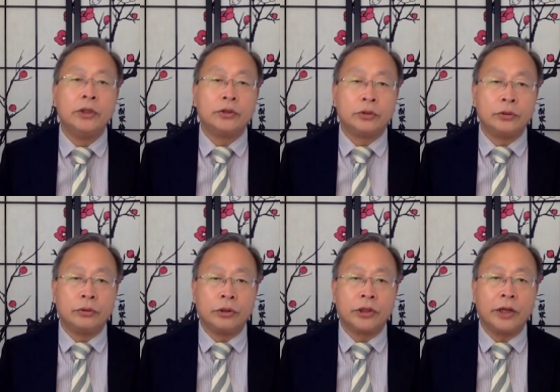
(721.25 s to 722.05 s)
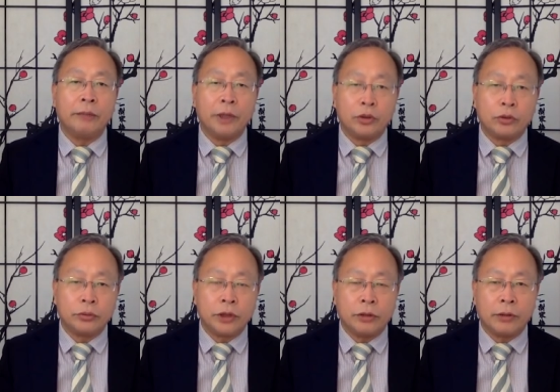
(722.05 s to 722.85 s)
中国对美
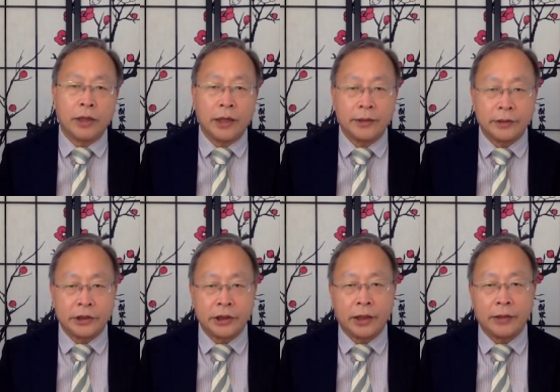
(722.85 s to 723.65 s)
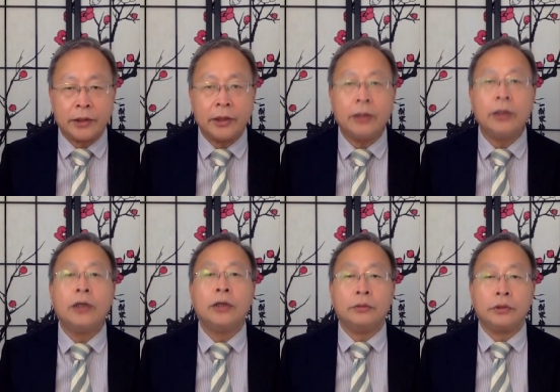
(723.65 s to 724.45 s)
出口开始下跌。
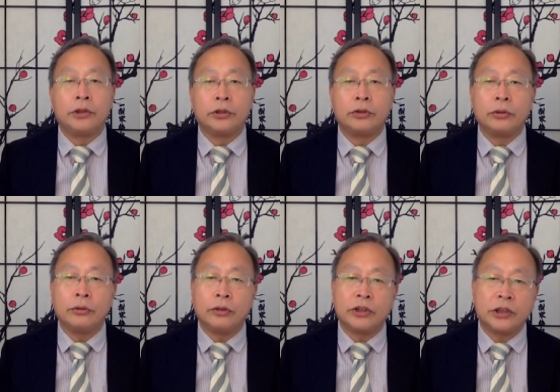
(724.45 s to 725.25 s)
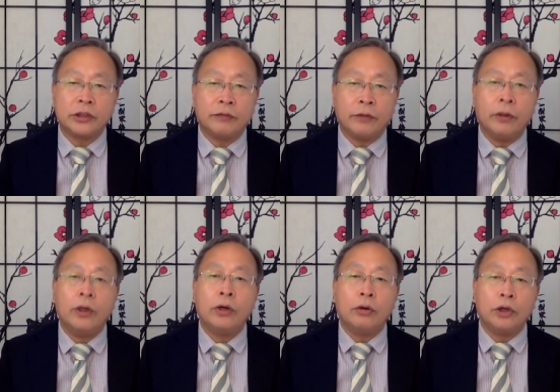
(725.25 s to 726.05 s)
于是，中国是否
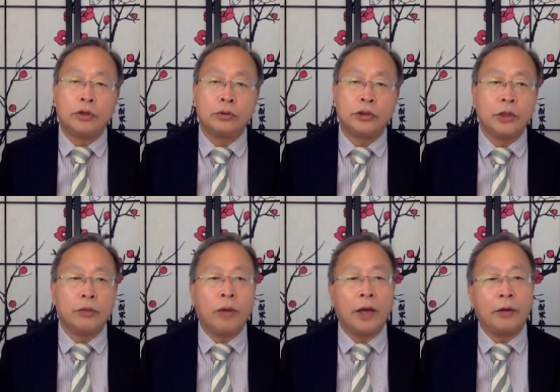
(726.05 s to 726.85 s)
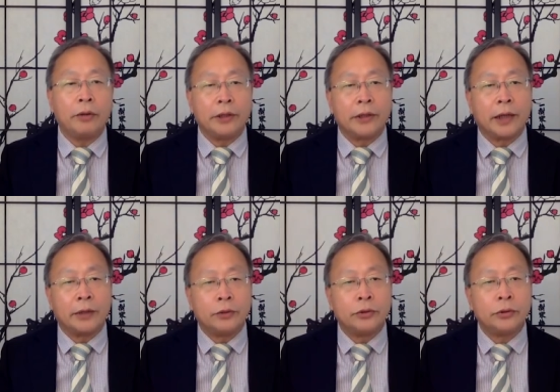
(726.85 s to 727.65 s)
会出现外汇短
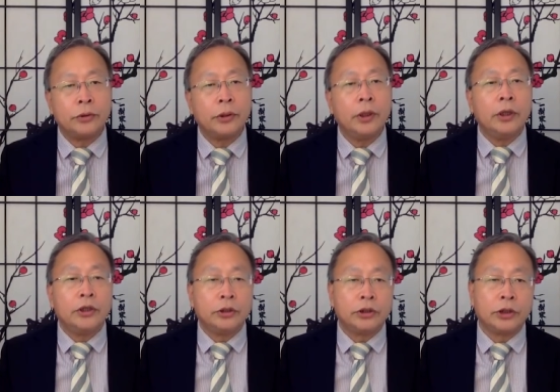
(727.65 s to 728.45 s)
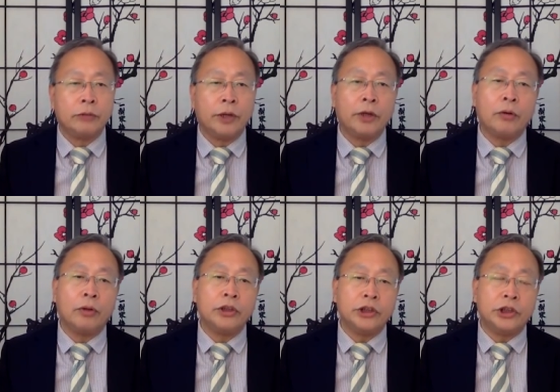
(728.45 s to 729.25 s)
缺，就成为
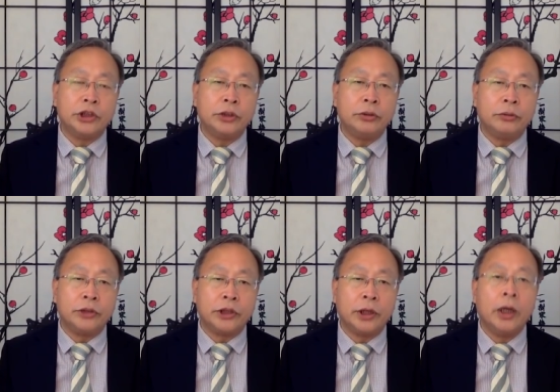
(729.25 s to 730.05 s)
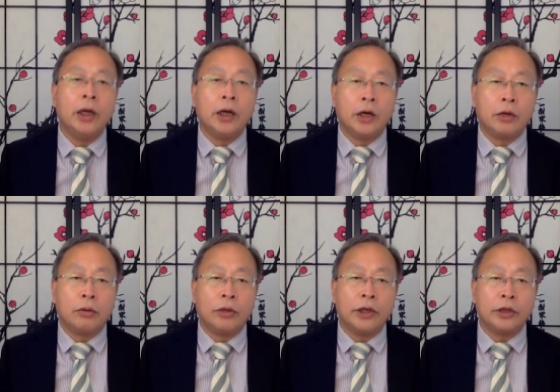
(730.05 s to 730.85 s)
国际金融界和
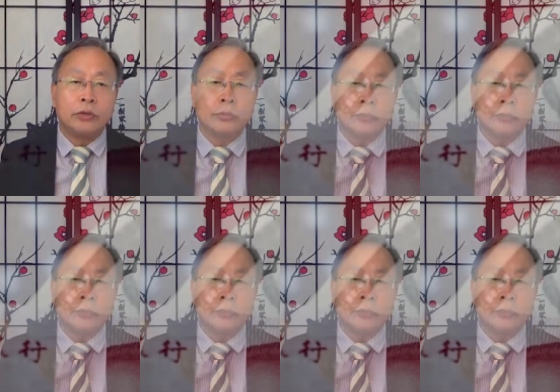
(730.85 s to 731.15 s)
国内中